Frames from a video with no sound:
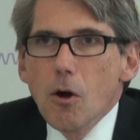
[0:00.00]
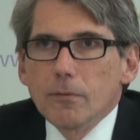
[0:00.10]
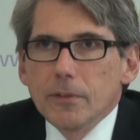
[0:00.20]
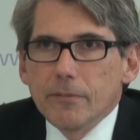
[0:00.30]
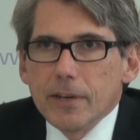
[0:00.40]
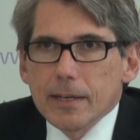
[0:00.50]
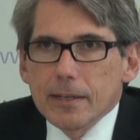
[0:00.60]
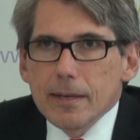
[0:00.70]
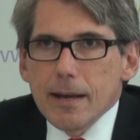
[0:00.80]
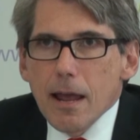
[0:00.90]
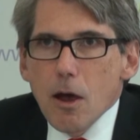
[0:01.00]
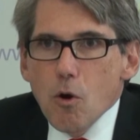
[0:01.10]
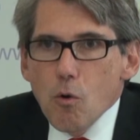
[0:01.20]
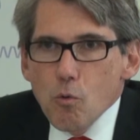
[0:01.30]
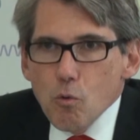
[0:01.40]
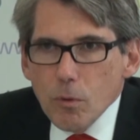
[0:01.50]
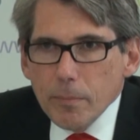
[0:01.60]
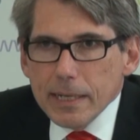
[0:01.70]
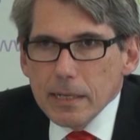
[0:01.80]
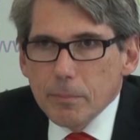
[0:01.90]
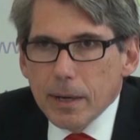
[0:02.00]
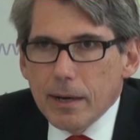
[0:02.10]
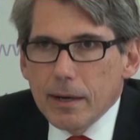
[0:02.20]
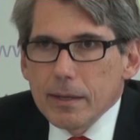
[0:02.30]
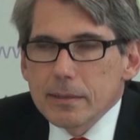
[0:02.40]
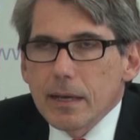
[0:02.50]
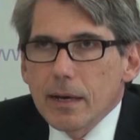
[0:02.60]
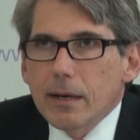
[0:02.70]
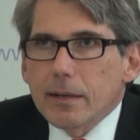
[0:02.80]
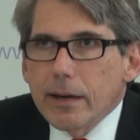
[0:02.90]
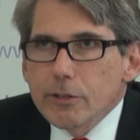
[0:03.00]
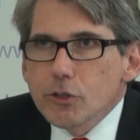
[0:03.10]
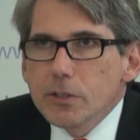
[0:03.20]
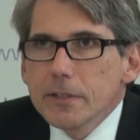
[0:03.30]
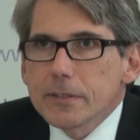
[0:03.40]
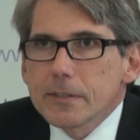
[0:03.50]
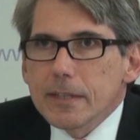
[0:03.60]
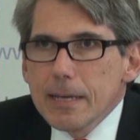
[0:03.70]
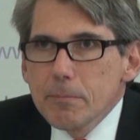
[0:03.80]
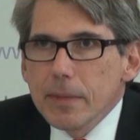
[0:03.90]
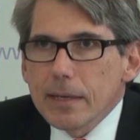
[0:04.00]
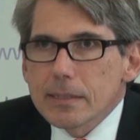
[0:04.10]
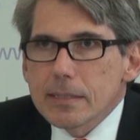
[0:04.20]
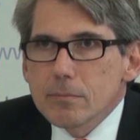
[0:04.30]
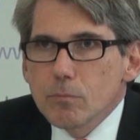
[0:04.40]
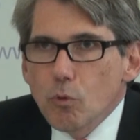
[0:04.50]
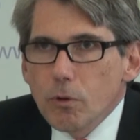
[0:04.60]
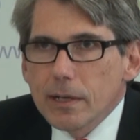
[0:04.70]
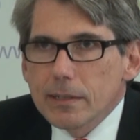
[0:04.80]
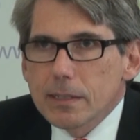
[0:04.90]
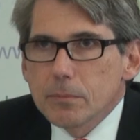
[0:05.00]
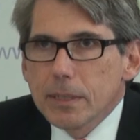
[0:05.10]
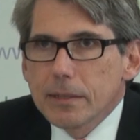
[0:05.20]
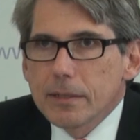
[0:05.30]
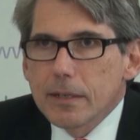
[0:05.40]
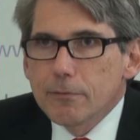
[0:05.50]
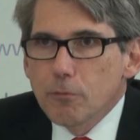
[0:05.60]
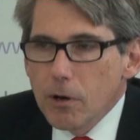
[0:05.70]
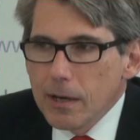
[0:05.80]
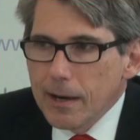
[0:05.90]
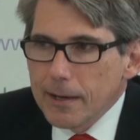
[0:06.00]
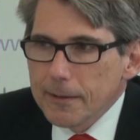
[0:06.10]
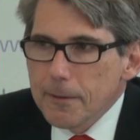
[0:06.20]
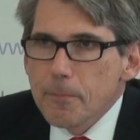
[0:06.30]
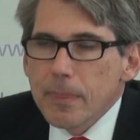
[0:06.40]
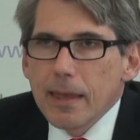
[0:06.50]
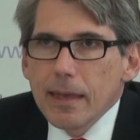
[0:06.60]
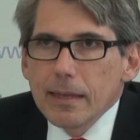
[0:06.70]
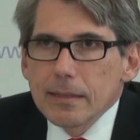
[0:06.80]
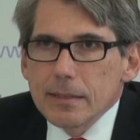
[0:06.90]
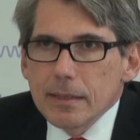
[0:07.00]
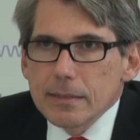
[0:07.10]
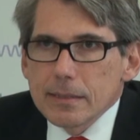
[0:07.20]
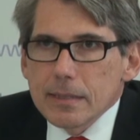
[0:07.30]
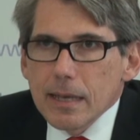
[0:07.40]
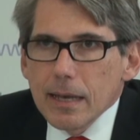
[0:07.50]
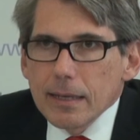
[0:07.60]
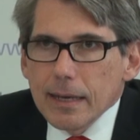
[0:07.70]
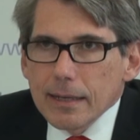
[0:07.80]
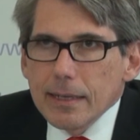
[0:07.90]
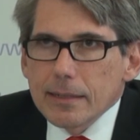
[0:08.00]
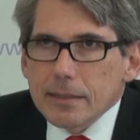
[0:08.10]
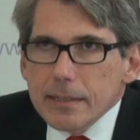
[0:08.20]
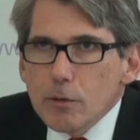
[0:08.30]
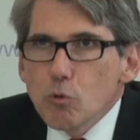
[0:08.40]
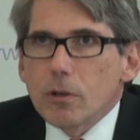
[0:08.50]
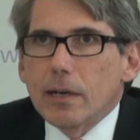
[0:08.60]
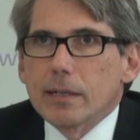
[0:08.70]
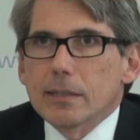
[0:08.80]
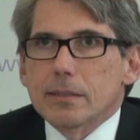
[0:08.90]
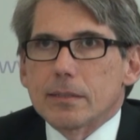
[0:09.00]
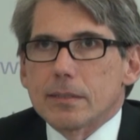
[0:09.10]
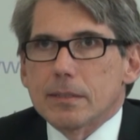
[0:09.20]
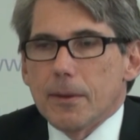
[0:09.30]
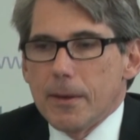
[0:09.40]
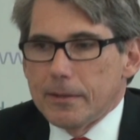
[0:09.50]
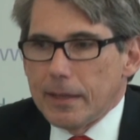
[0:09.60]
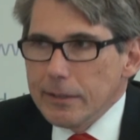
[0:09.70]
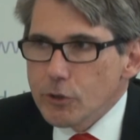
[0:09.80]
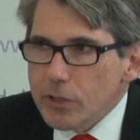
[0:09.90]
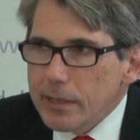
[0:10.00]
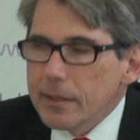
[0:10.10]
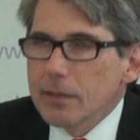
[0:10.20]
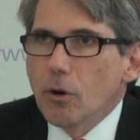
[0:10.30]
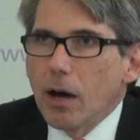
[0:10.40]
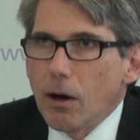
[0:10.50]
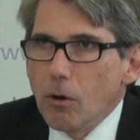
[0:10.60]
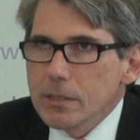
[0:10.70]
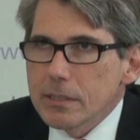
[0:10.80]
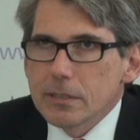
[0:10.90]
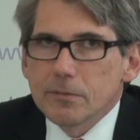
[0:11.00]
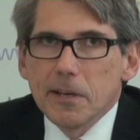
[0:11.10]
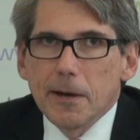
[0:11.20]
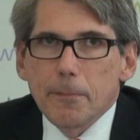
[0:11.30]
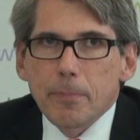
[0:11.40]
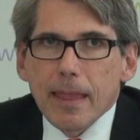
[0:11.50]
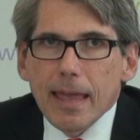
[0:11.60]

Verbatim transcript: Und wir werden unmittelbar daran anschließen, im nächsten Monat mit der Vorlage des Geriatriegutachtens. Denn es steht ja noch aus, dass wir